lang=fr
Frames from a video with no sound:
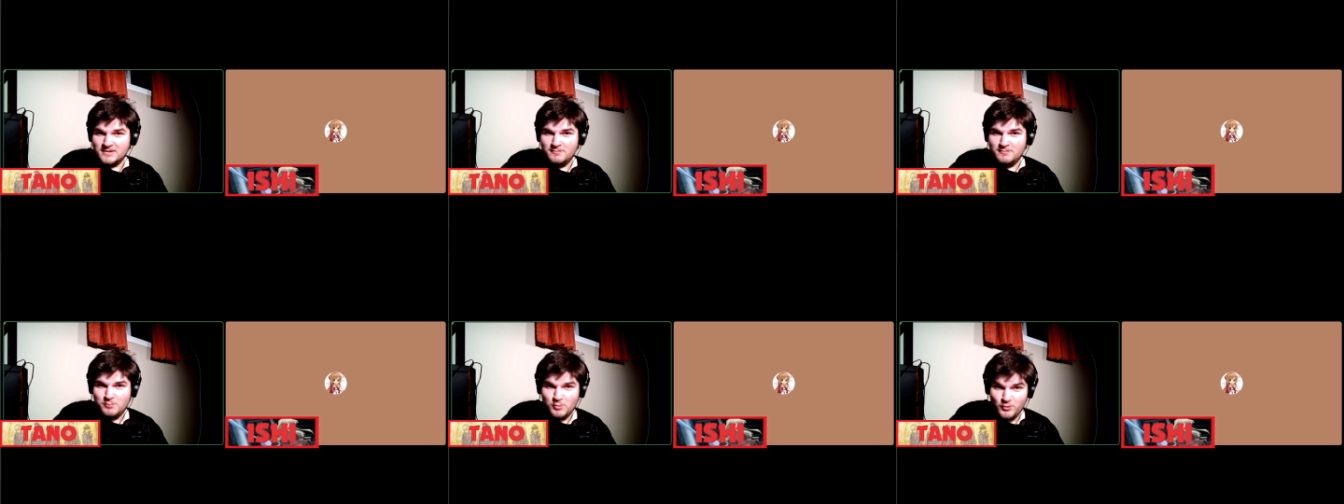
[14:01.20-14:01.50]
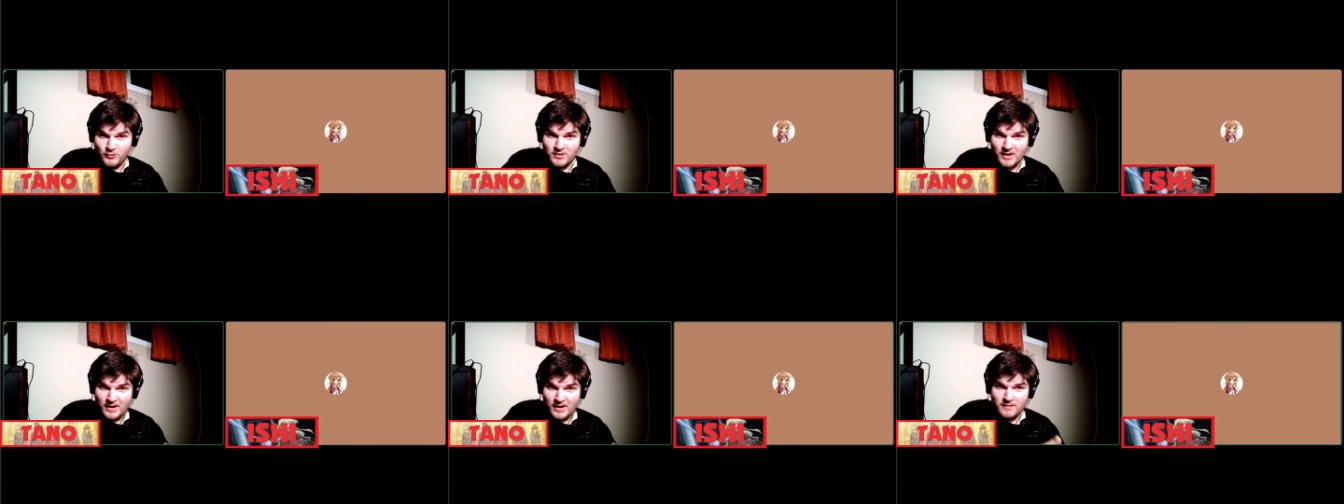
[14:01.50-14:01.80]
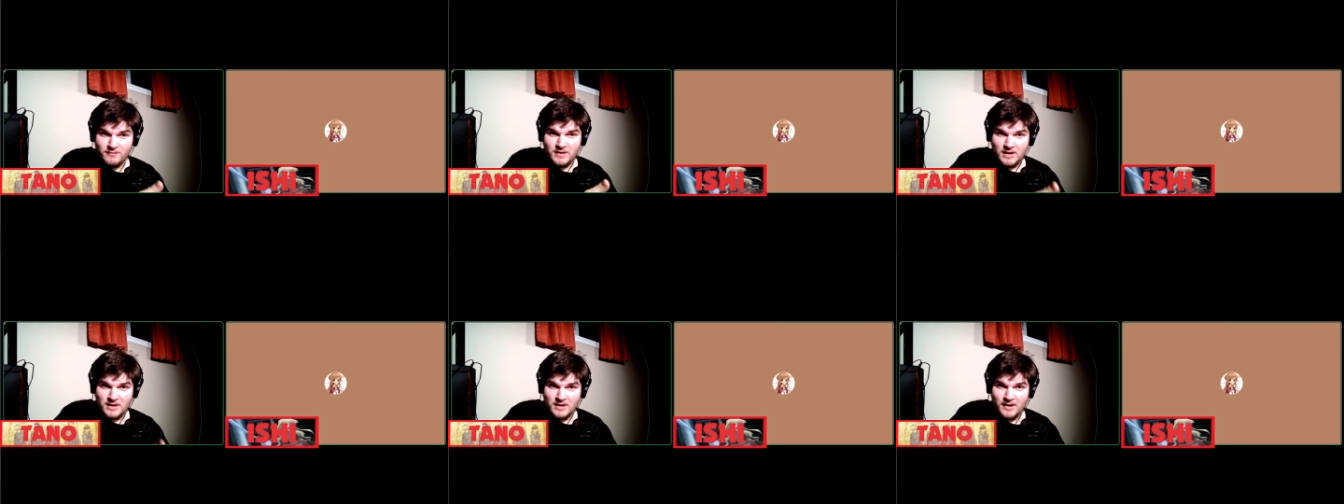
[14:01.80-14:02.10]
Plus vous allez
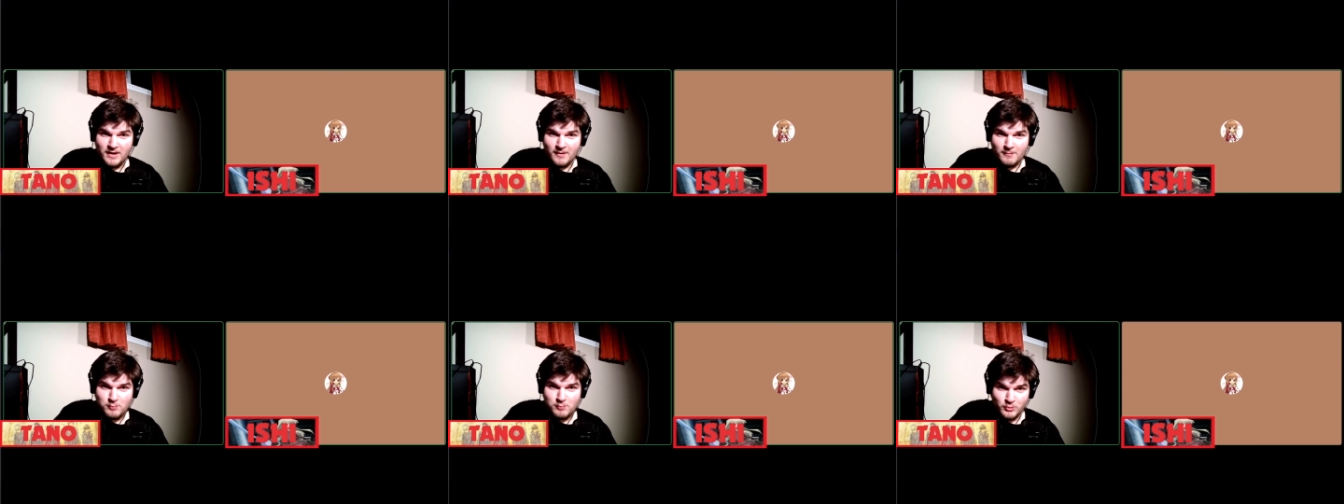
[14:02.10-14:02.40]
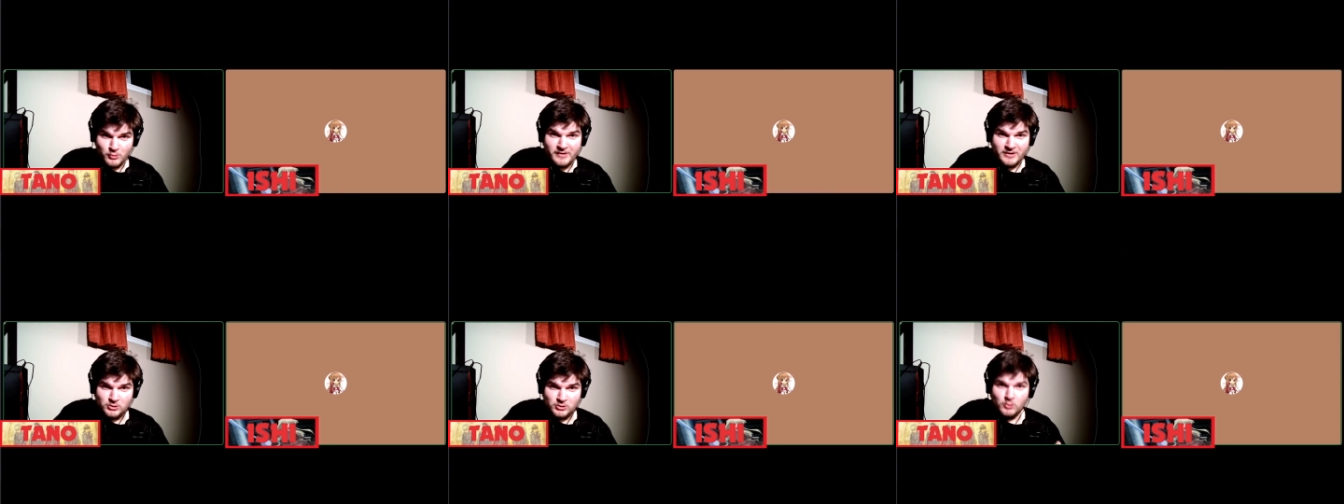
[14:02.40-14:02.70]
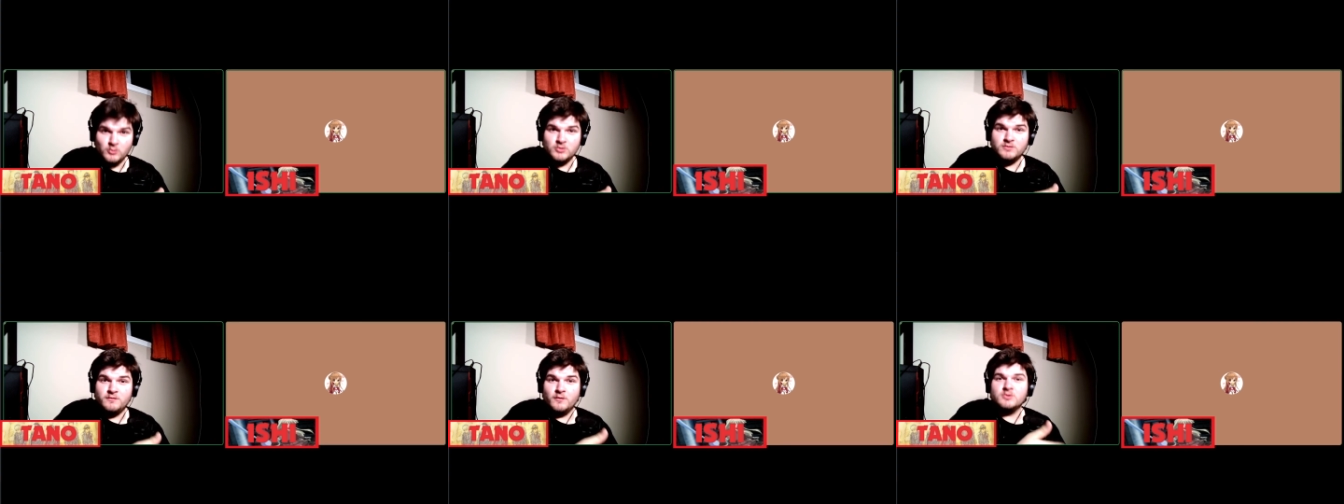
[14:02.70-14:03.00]
vieillir, plus des
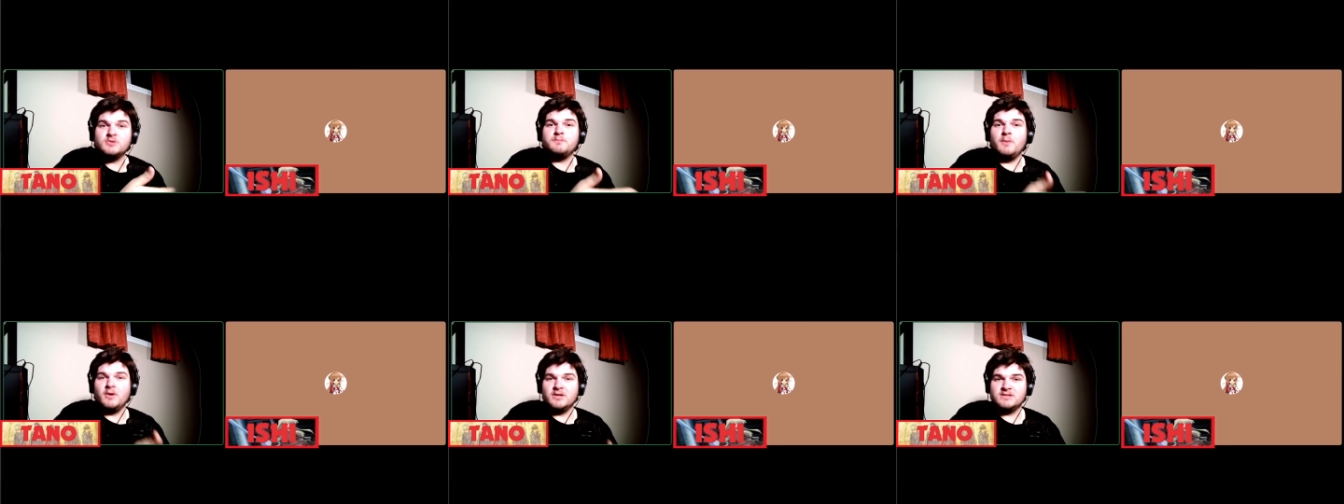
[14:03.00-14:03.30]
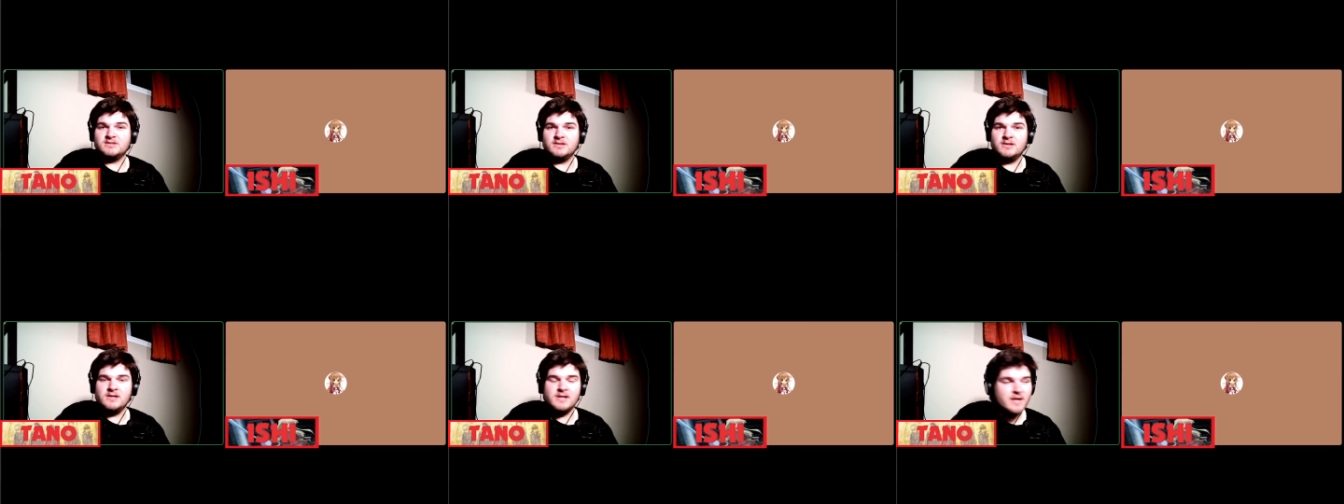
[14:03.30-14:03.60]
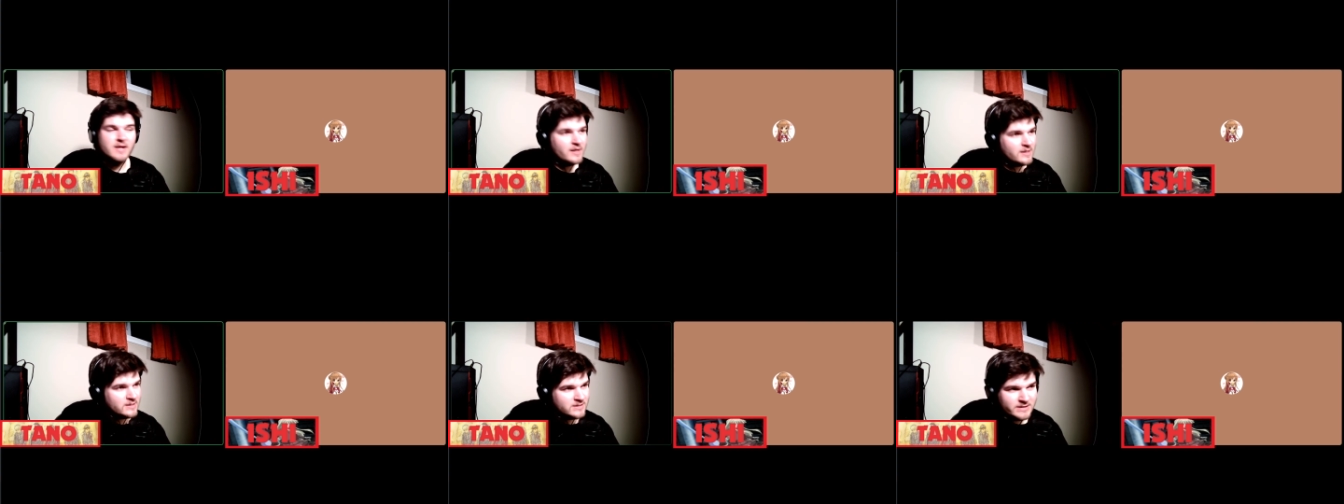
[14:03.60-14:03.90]
choses vont se passer.
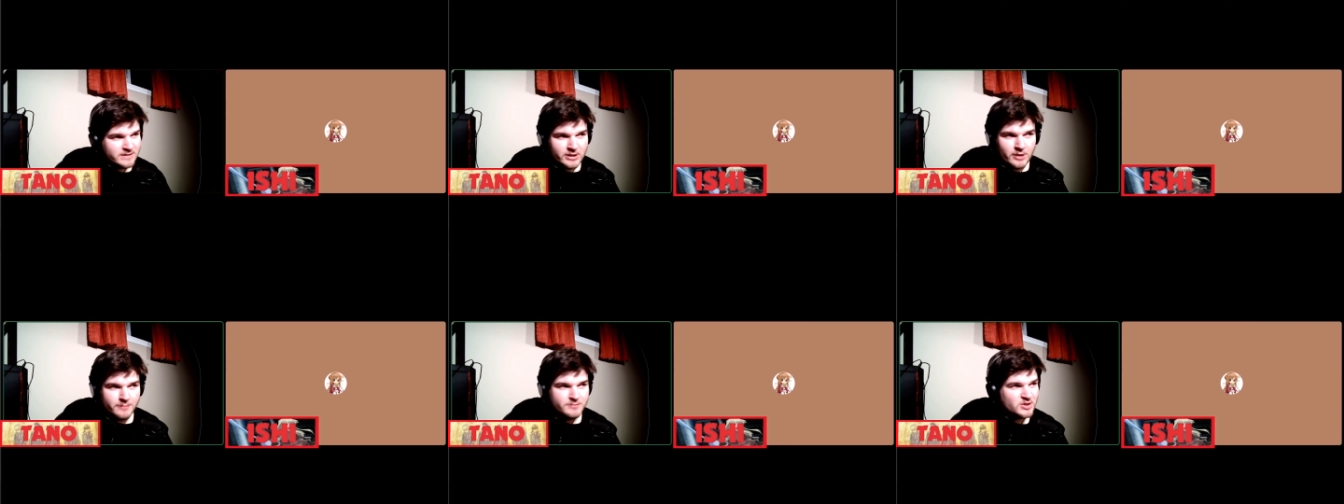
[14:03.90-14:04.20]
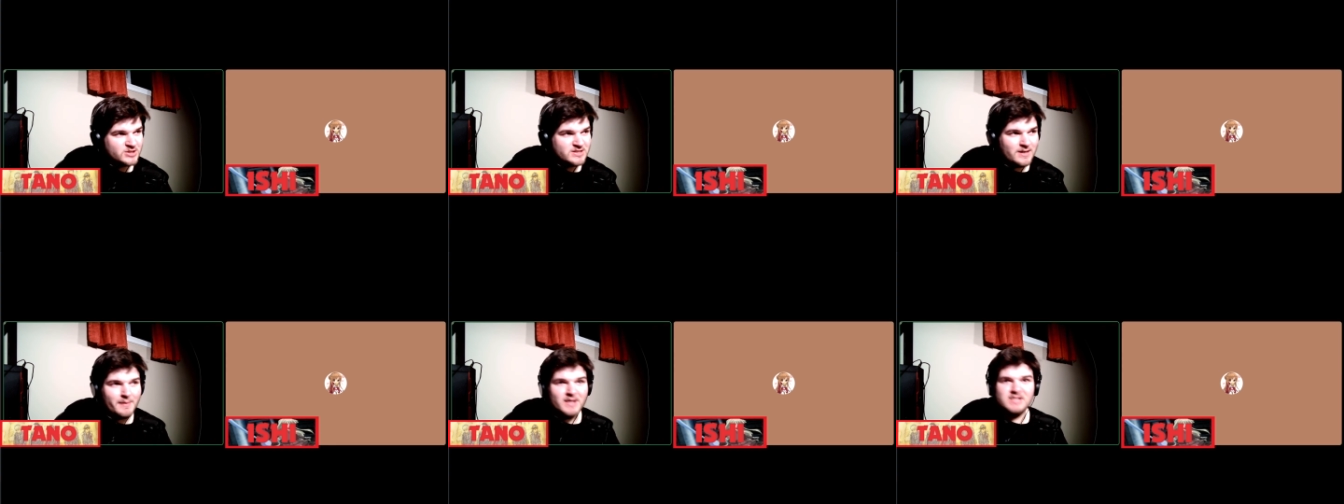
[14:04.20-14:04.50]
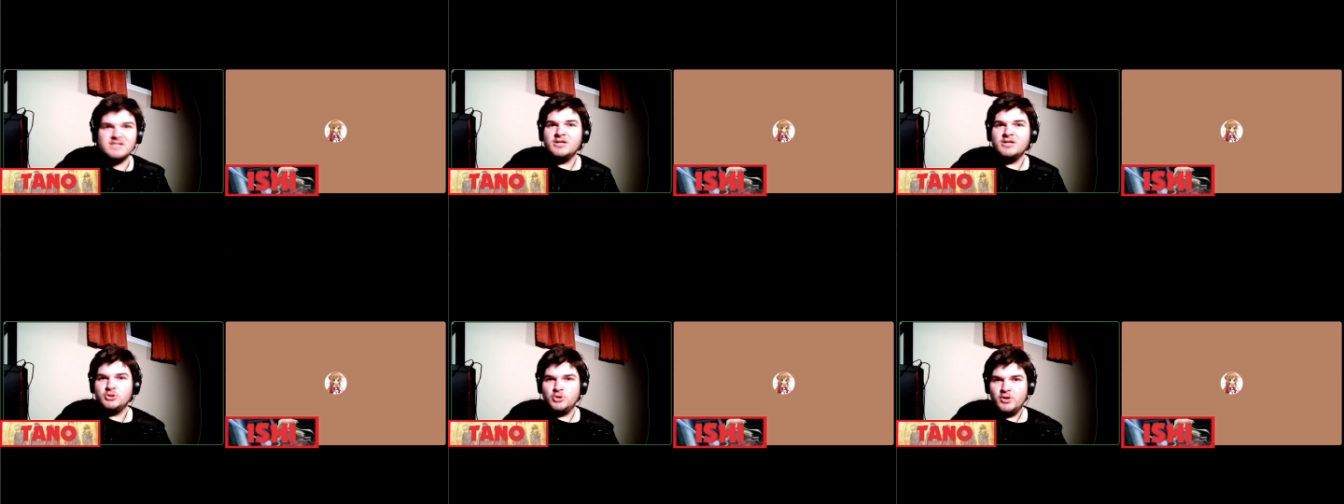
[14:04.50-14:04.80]
C'est comme ça que ça
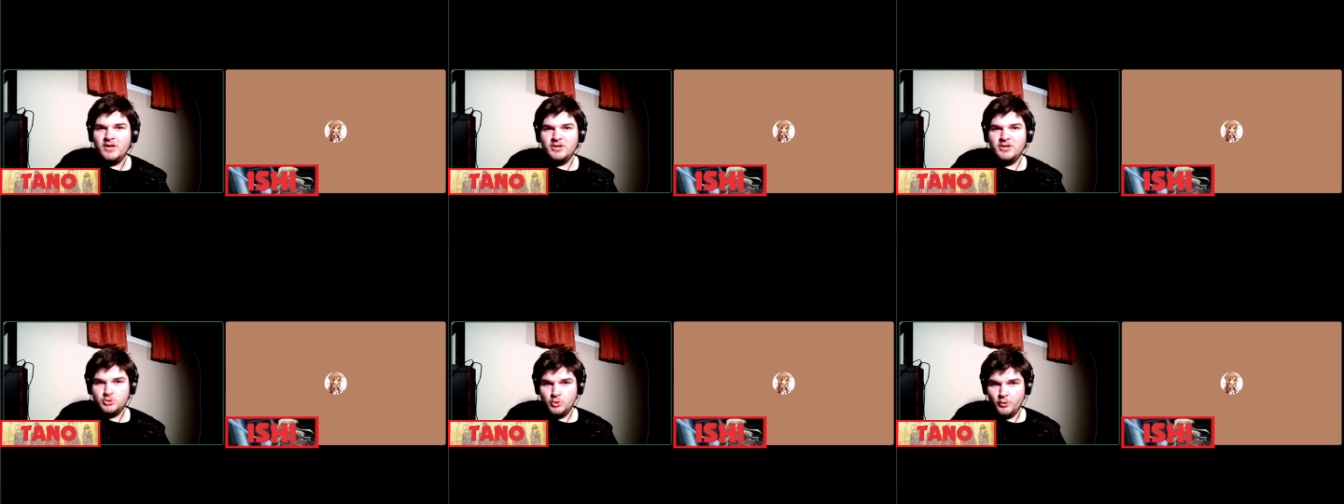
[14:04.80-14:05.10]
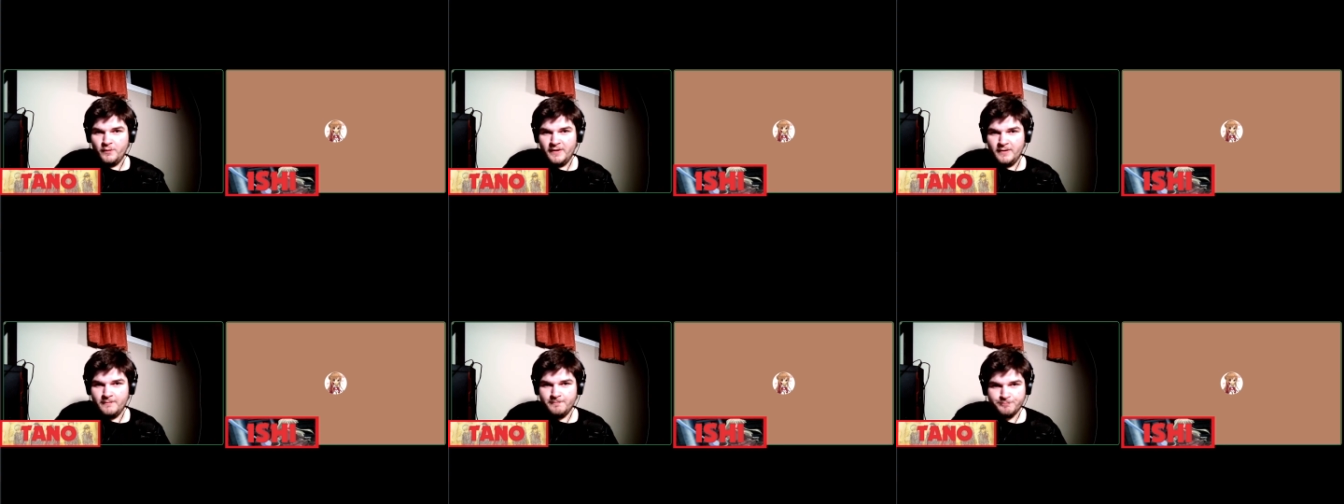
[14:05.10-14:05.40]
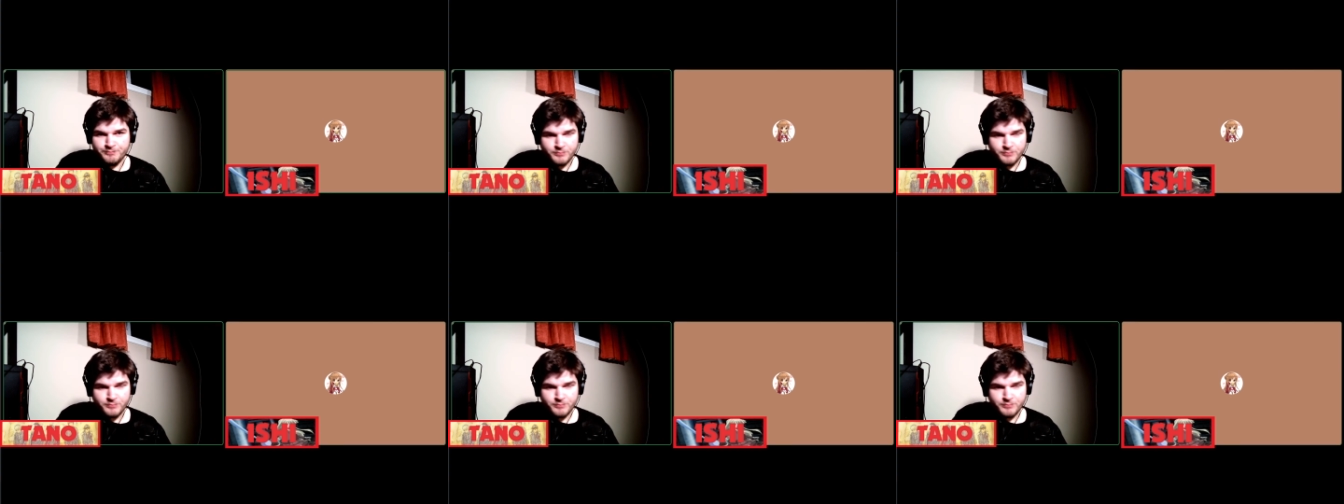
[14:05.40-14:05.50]
marche les, journées.